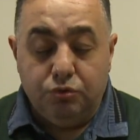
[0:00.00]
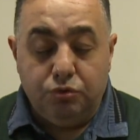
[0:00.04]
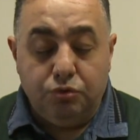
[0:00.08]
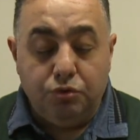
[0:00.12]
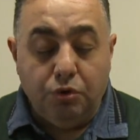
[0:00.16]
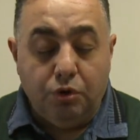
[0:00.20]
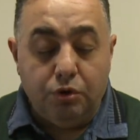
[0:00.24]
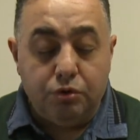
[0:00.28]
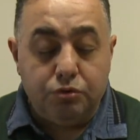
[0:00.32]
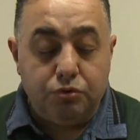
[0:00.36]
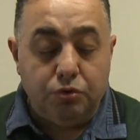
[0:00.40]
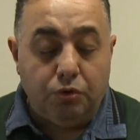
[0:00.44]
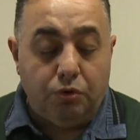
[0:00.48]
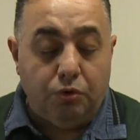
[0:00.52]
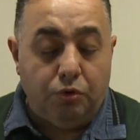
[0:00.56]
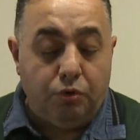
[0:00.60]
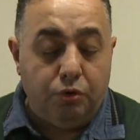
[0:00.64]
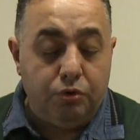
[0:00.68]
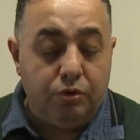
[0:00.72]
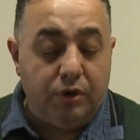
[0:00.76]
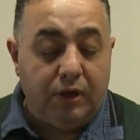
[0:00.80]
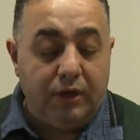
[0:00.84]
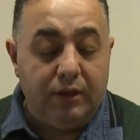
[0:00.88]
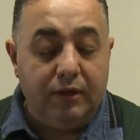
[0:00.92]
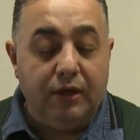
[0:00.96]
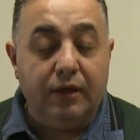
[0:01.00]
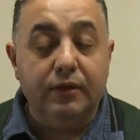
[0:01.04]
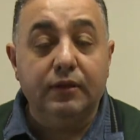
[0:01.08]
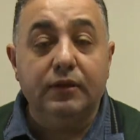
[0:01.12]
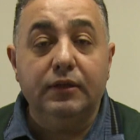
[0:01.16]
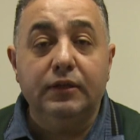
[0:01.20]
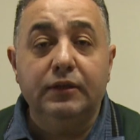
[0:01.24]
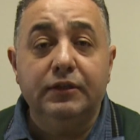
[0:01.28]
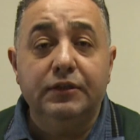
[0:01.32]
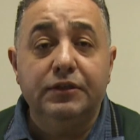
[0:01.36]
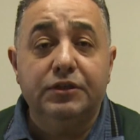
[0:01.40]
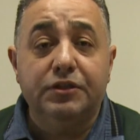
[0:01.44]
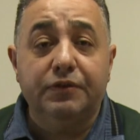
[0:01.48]
4 oy alan
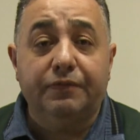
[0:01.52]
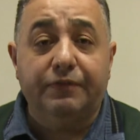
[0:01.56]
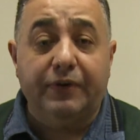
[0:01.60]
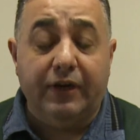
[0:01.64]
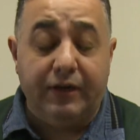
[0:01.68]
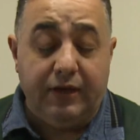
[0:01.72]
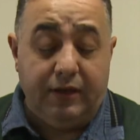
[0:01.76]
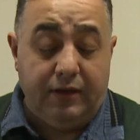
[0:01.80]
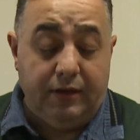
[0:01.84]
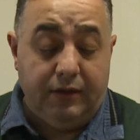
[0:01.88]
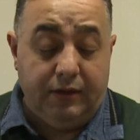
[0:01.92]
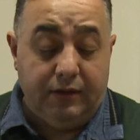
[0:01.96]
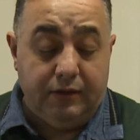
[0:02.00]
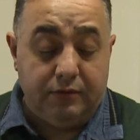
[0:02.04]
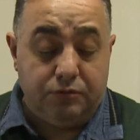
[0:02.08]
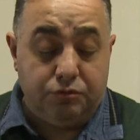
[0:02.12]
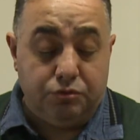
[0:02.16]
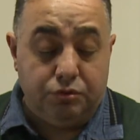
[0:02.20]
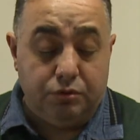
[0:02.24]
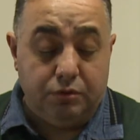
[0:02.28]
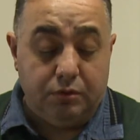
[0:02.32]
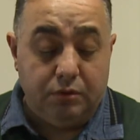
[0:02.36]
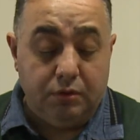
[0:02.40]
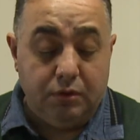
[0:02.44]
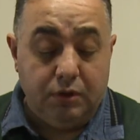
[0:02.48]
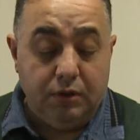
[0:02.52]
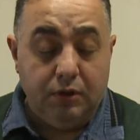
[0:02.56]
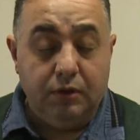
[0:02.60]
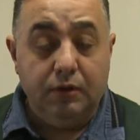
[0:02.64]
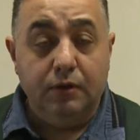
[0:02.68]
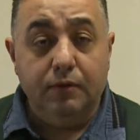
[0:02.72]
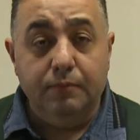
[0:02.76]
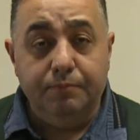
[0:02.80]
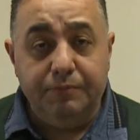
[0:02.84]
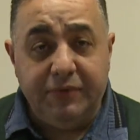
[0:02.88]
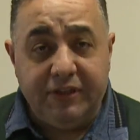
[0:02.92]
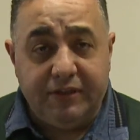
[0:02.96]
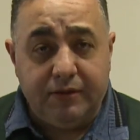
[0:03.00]
İnci Varinli'yi atıyor.
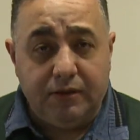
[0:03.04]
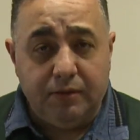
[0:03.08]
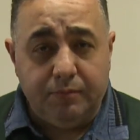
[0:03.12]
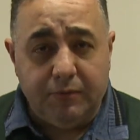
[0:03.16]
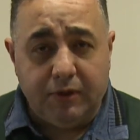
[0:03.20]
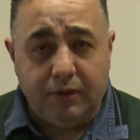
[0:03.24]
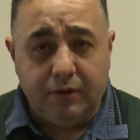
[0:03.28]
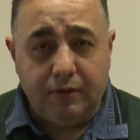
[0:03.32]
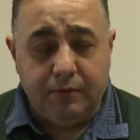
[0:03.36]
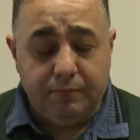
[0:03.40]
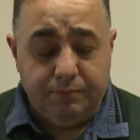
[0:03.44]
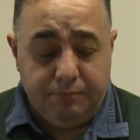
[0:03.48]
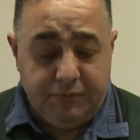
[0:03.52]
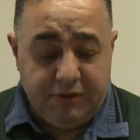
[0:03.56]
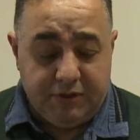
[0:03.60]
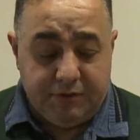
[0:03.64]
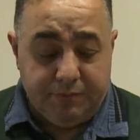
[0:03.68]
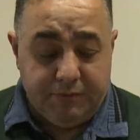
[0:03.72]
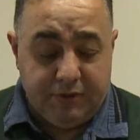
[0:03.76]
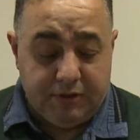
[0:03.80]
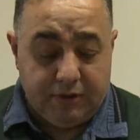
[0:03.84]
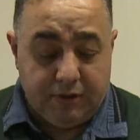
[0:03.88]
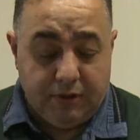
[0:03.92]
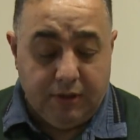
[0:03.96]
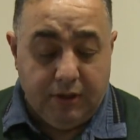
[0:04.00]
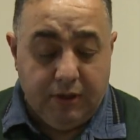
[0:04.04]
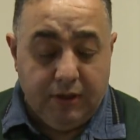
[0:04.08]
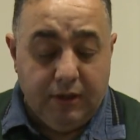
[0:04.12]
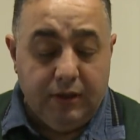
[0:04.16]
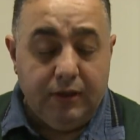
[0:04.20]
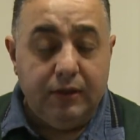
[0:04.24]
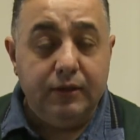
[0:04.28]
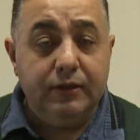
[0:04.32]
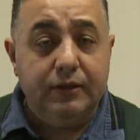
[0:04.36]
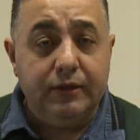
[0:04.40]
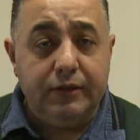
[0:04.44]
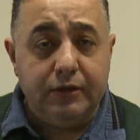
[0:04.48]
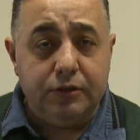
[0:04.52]
Bitti mi? Bitmedi.
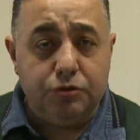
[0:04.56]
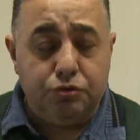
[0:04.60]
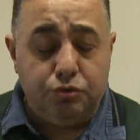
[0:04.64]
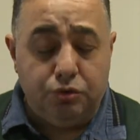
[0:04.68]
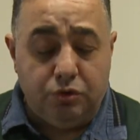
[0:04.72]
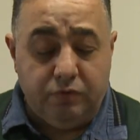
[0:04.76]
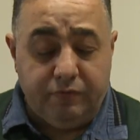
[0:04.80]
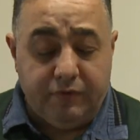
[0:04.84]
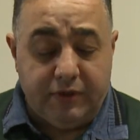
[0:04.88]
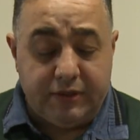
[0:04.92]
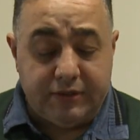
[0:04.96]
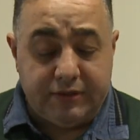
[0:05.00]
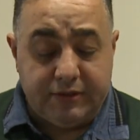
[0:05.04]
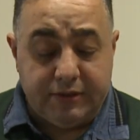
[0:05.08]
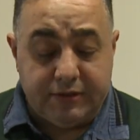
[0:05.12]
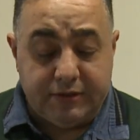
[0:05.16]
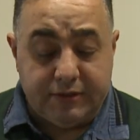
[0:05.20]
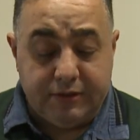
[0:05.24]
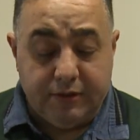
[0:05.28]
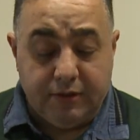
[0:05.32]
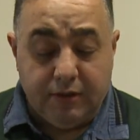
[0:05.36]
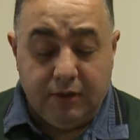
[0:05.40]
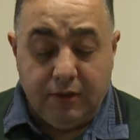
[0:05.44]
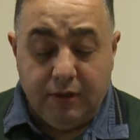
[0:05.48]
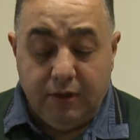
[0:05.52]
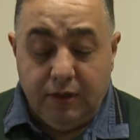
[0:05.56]
Giresun Üniversitesi.